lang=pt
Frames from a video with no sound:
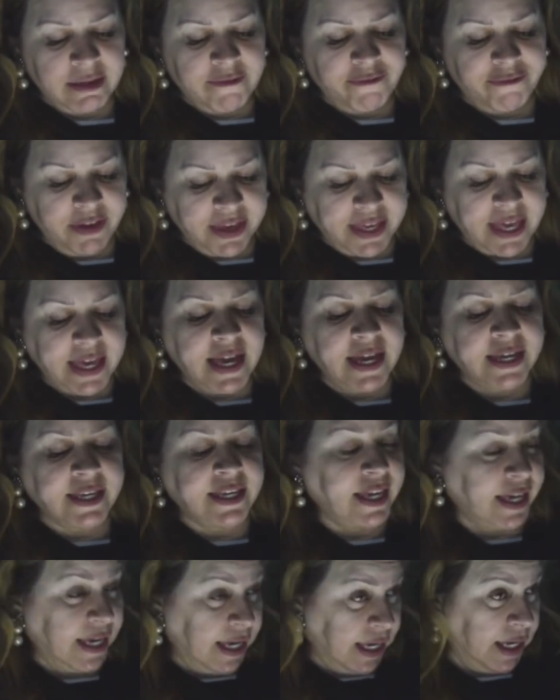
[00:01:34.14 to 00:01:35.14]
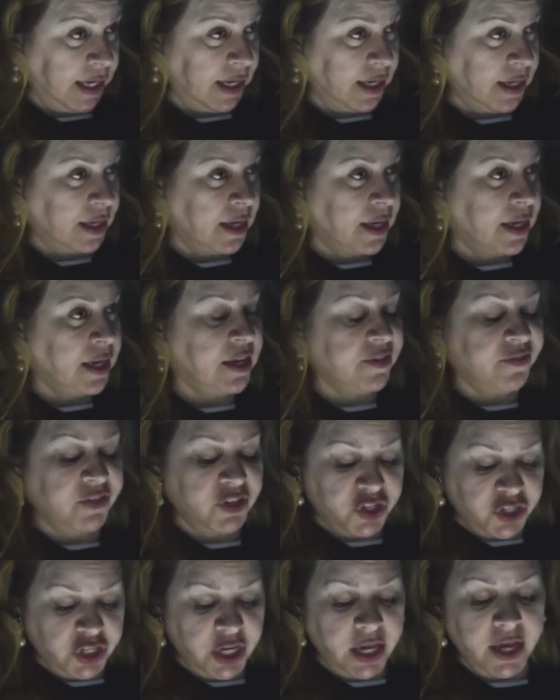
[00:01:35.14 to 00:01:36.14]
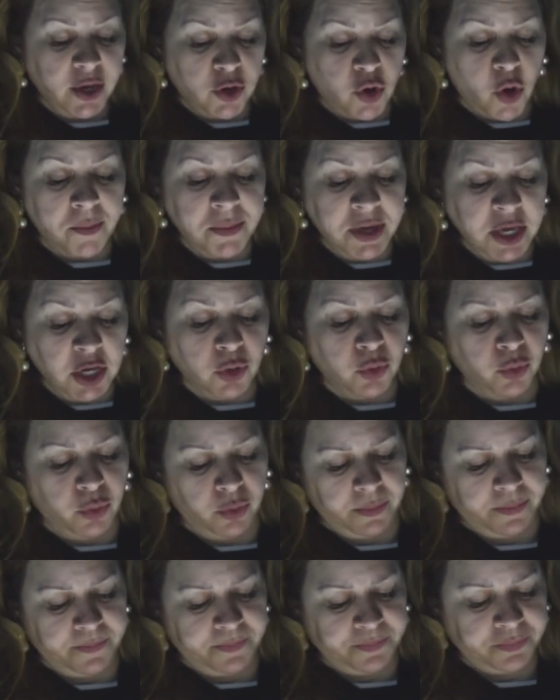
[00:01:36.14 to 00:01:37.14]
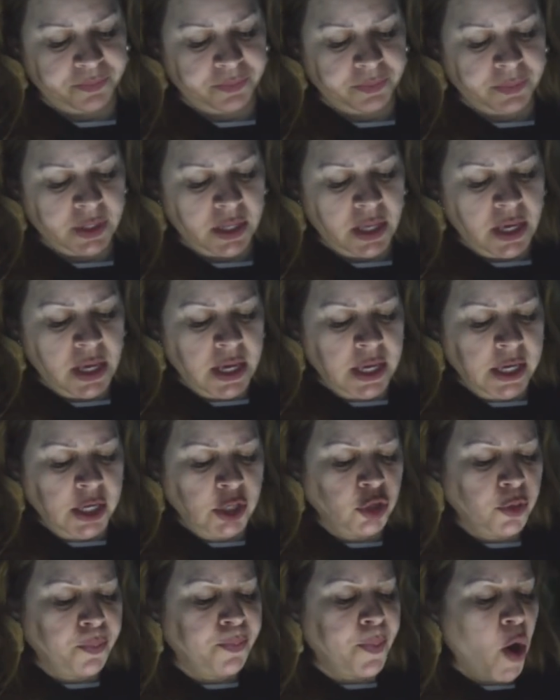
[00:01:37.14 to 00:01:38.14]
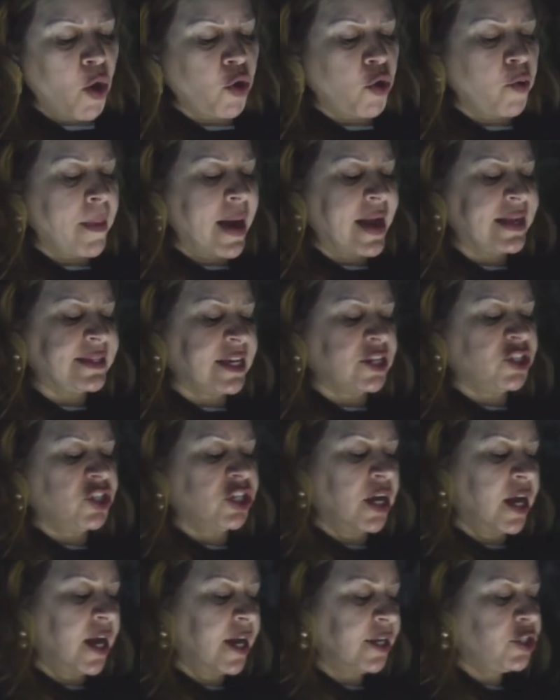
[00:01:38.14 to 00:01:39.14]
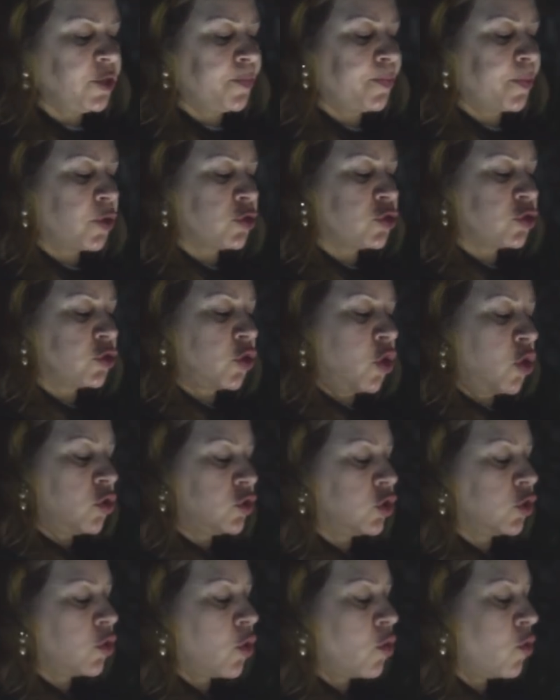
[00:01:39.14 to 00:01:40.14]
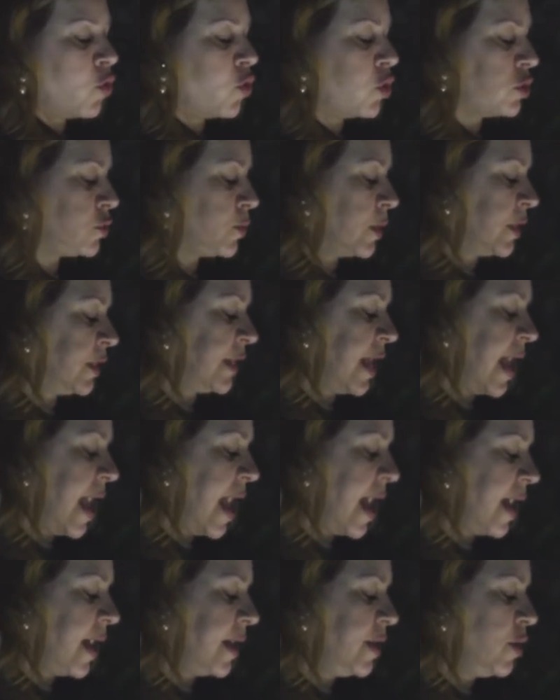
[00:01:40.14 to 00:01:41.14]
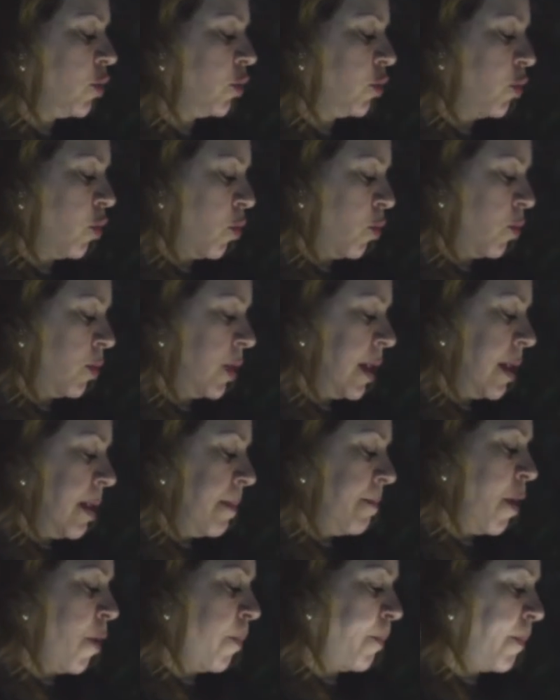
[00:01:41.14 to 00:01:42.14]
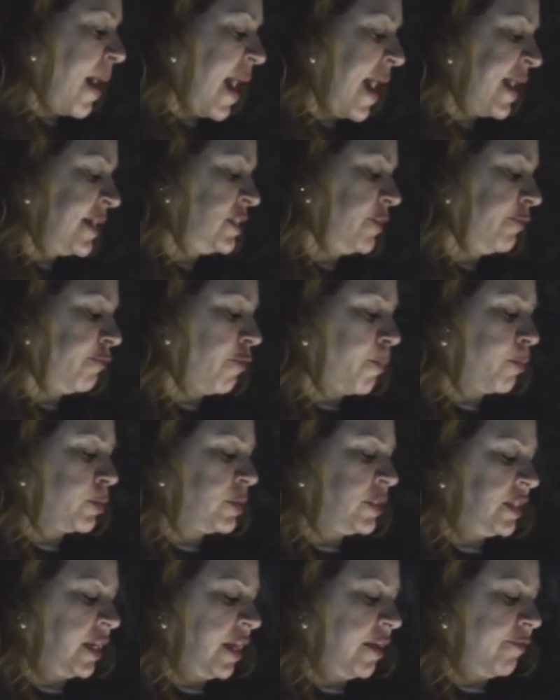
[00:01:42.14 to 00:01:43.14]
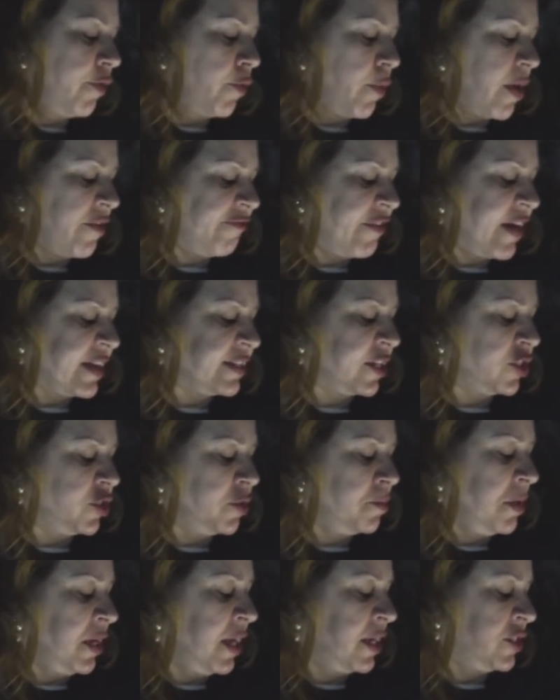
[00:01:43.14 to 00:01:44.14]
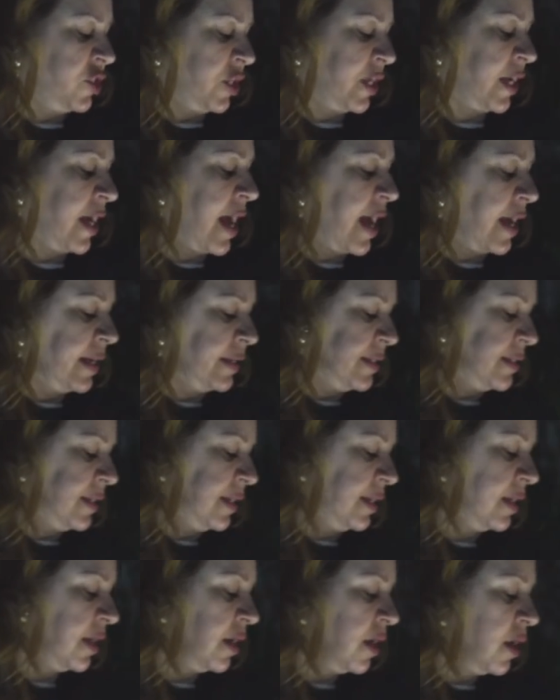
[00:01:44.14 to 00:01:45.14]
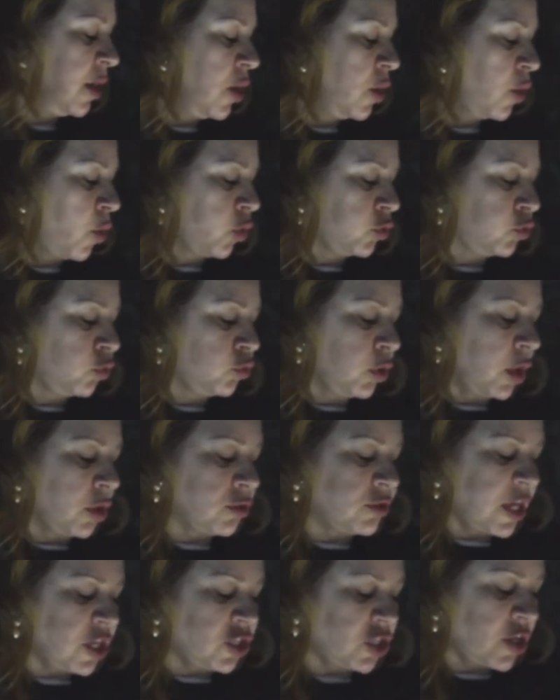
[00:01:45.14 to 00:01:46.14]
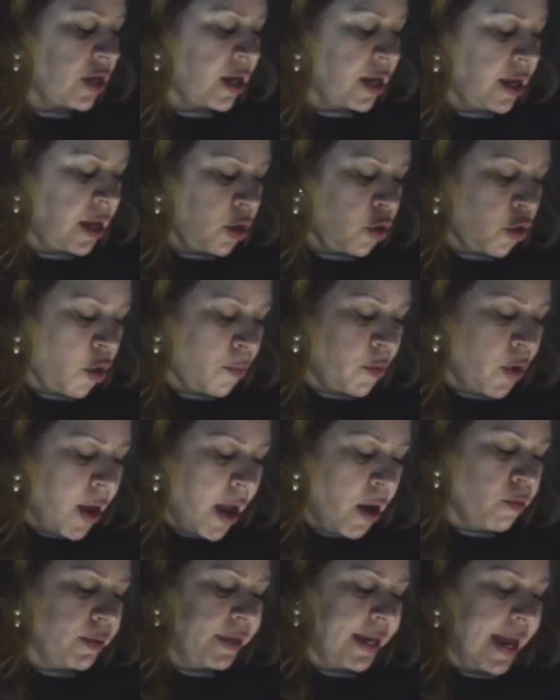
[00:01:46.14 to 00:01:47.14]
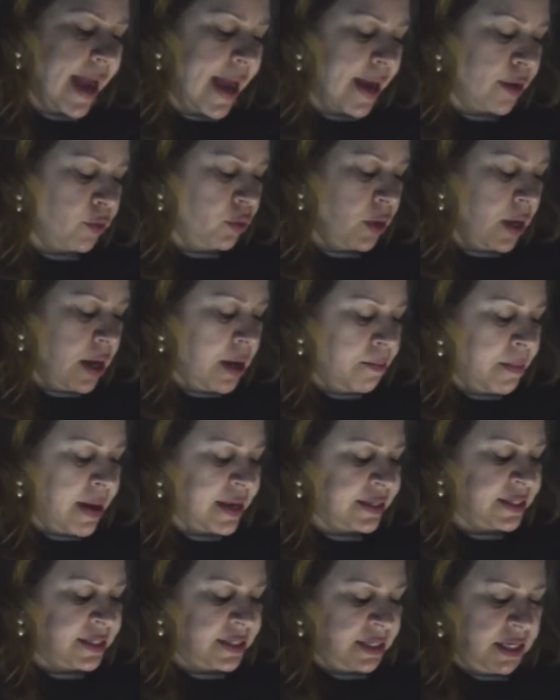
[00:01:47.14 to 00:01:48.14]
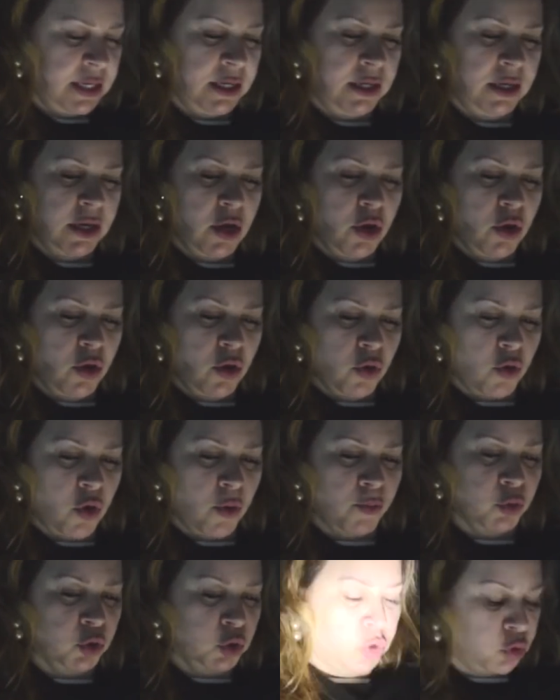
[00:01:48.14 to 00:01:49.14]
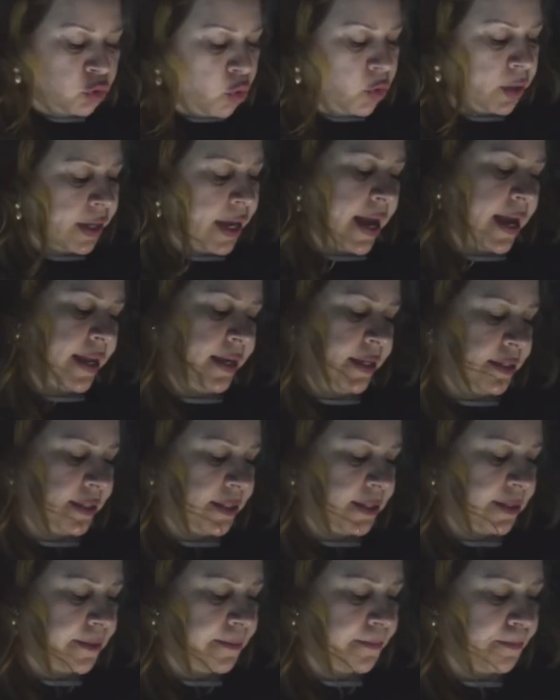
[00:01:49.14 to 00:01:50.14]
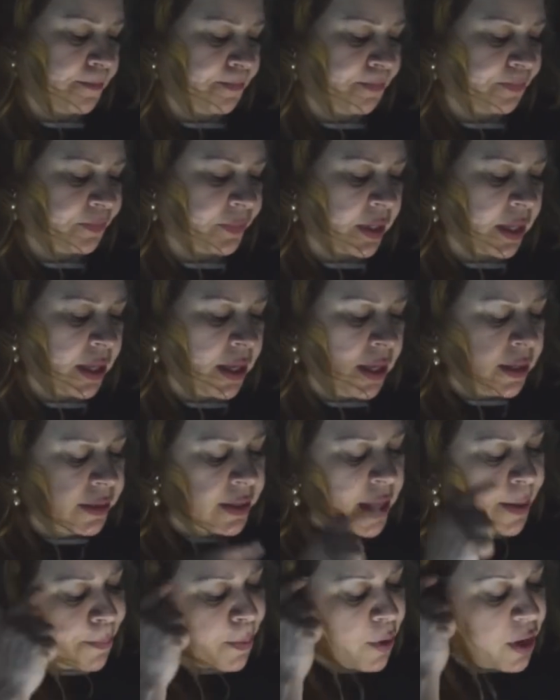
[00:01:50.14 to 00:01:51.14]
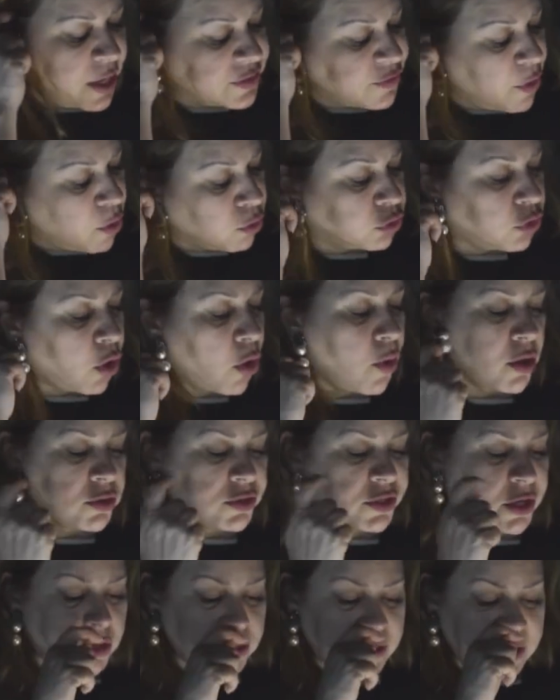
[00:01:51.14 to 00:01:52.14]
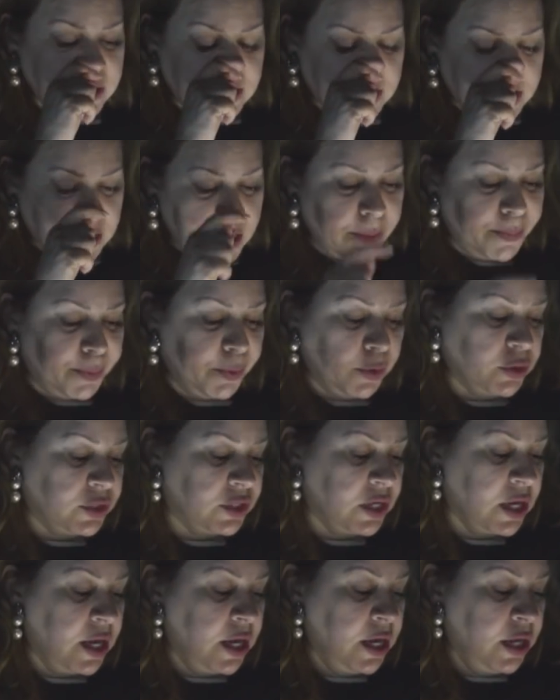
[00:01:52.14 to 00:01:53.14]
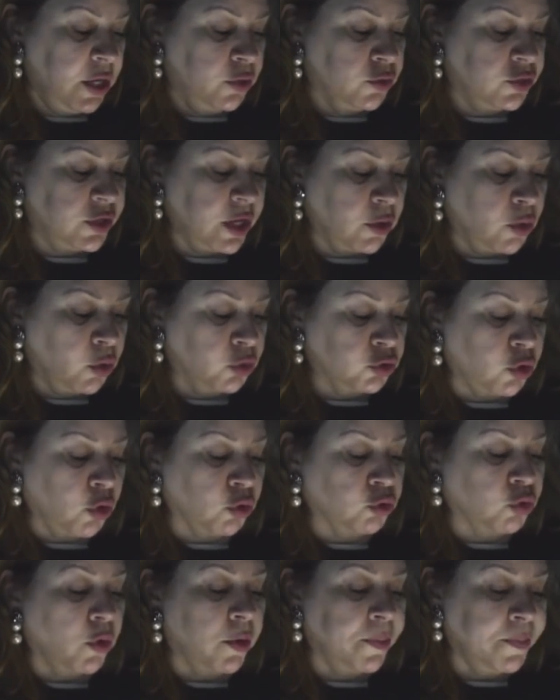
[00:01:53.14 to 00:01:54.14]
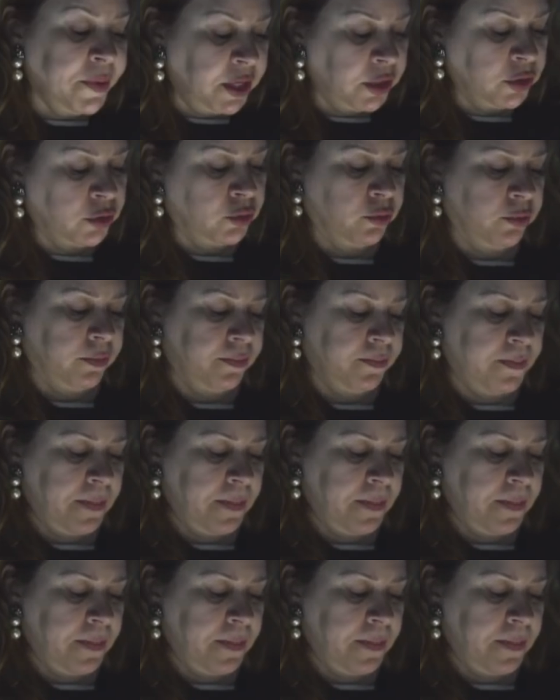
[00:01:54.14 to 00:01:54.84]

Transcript: Fiquem aqui e vigiem comigo. Indo um pouco mais adiante, prostrou-se com o rosto em terra e orou: Meu pai, se for possível, afasta de mim este cálice. Contudo, não seja como eu quero, mas sim como tu queres. Depois voltou aos seus discípulos e os encontrou dormindo.